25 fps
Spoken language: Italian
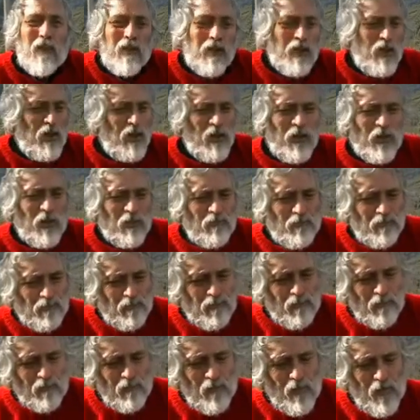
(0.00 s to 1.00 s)
io
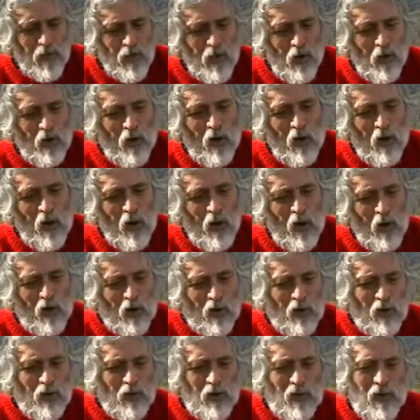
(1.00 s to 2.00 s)
ho
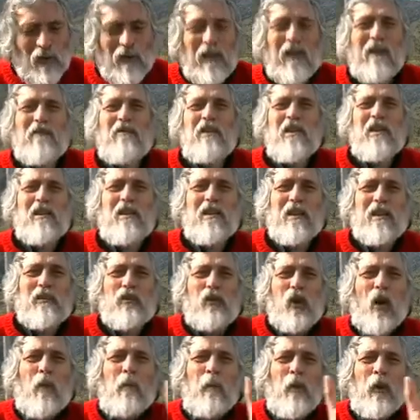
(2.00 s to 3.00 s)
la vista
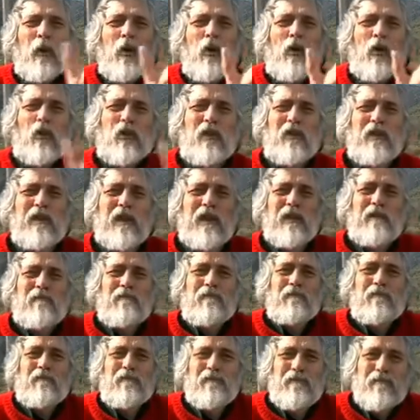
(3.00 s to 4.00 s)
troppo corta
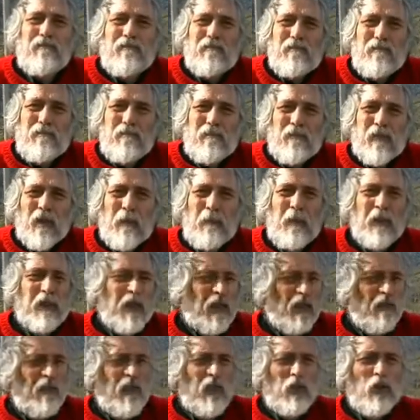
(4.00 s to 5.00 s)

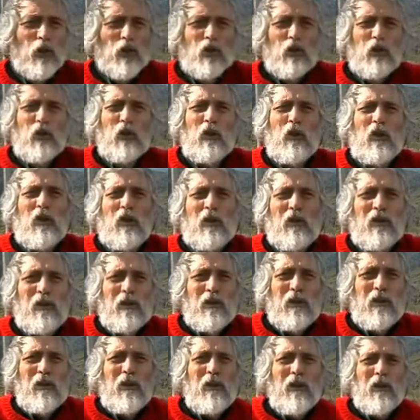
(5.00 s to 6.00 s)
perché vedo solo
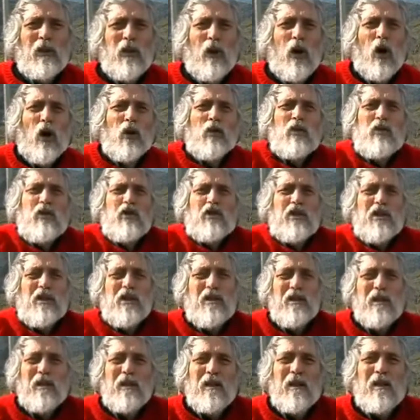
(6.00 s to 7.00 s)
oggi,
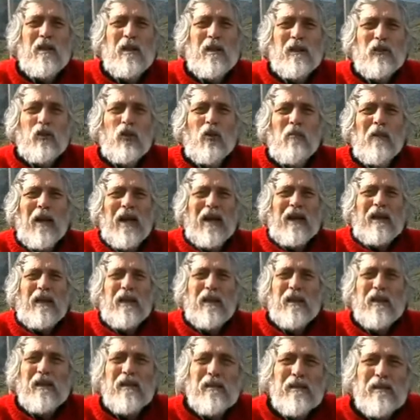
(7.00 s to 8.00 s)

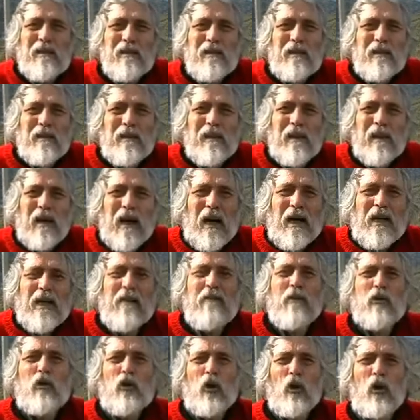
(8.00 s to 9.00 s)
domani,
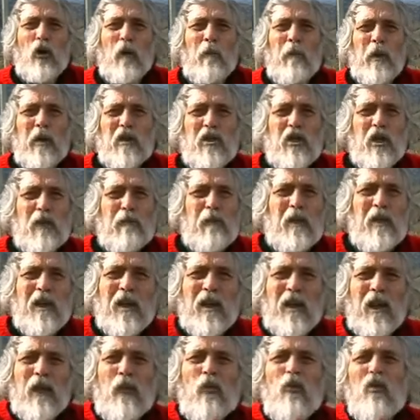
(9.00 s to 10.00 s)
arrivo solo a
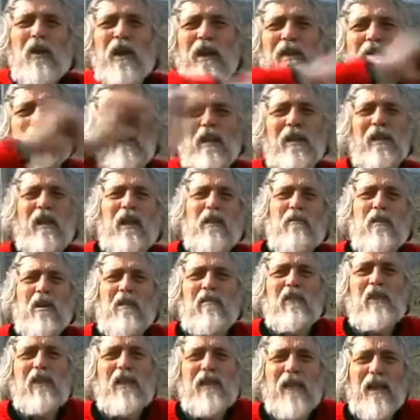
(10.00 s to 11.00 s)
percepire la lunghezza della
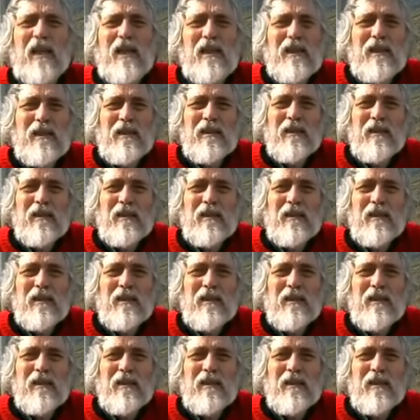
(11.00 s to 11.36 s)
mia vita,